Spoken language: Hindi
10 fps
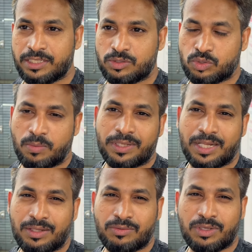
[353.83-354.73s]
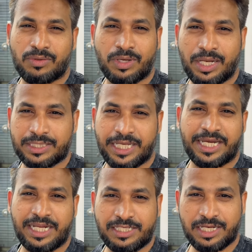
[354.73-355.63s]
उसको बता दूंगा तो वो अलग से एक
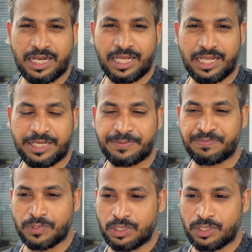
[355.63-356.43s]
टेंशन ले लेगी